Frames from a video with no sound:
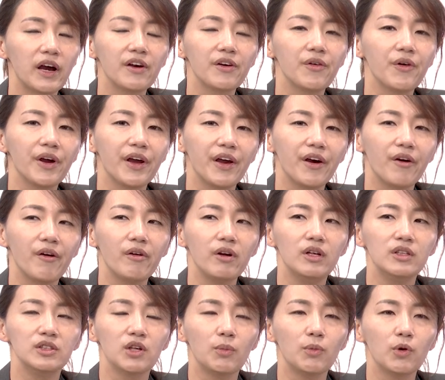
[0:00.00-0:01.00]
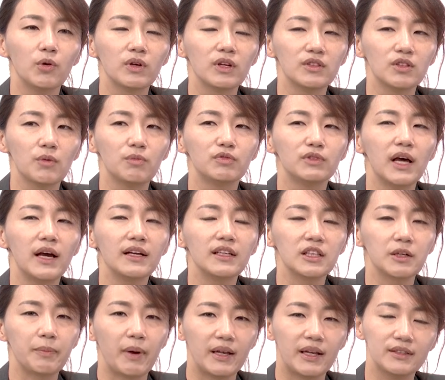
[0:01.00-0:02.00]
한 거예요. 점용을 해서
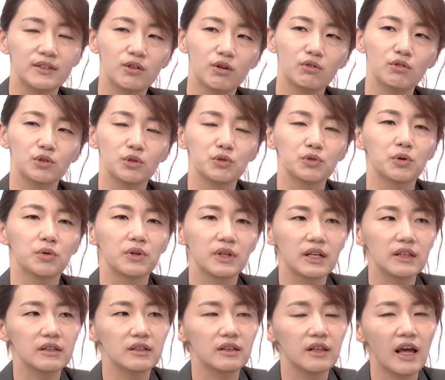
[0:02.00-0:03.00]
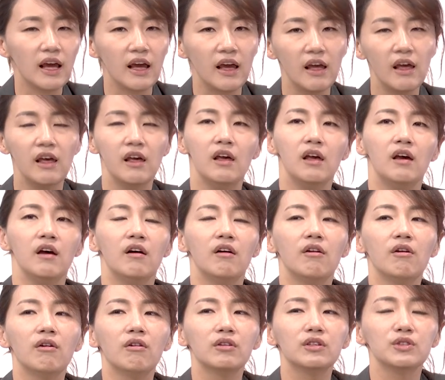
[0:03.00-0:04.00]
부당이득 반환 청구 소송을 했는데,
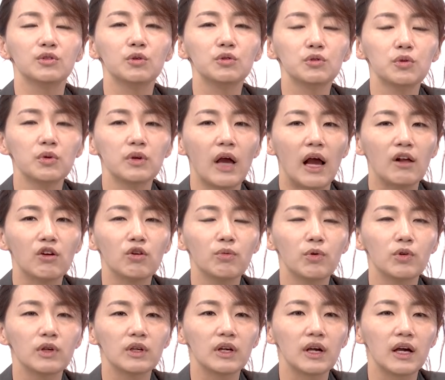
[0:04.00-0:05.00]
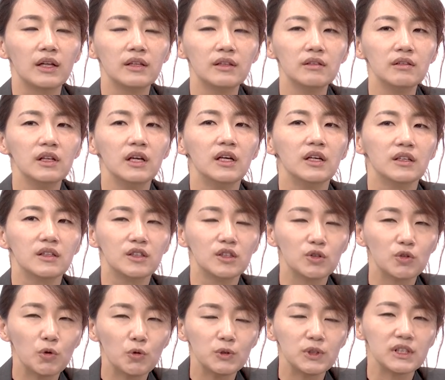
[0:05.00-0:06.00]
어, 그 소송이 알고 보니까는 그
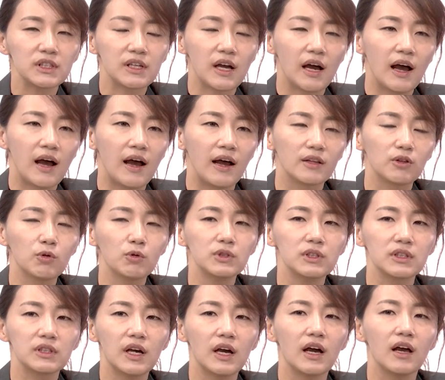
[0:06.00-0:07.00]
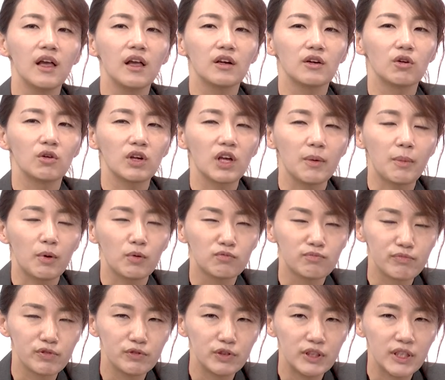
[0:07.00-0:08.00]
토지가, 토지가 그렇게
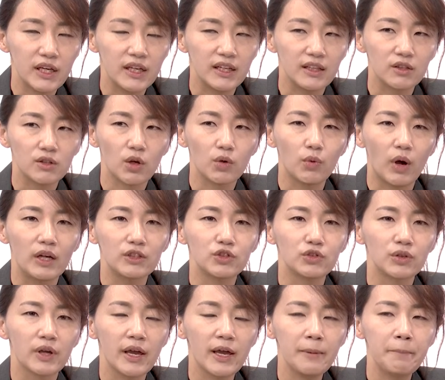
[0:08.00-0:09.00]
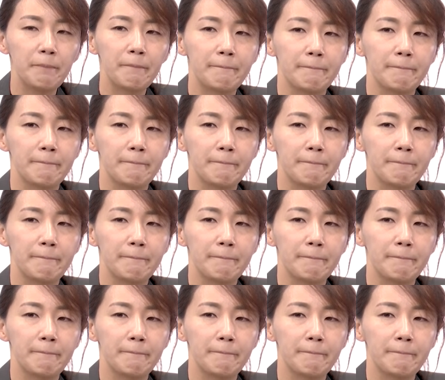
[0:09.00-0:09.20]
분쟁이 있던 와중에,